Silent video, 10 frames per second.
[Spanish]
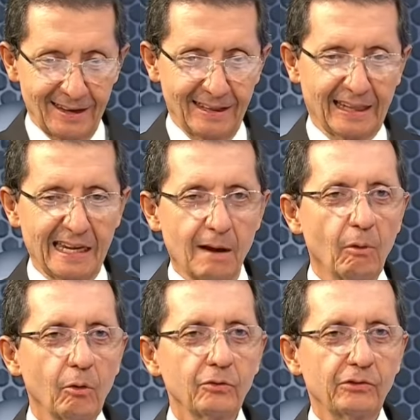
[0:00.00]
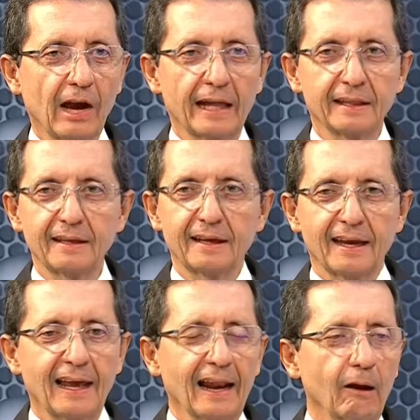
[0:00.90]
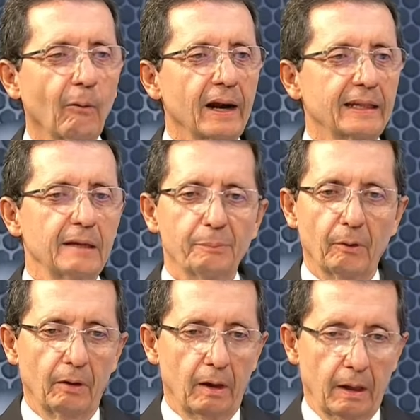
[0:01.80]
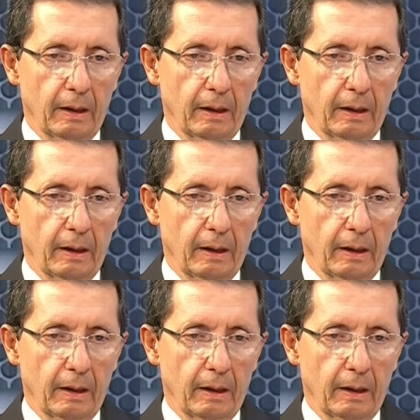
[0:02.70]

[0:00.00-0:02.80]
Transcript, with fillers: Y teníamos un chat en el cual el tipo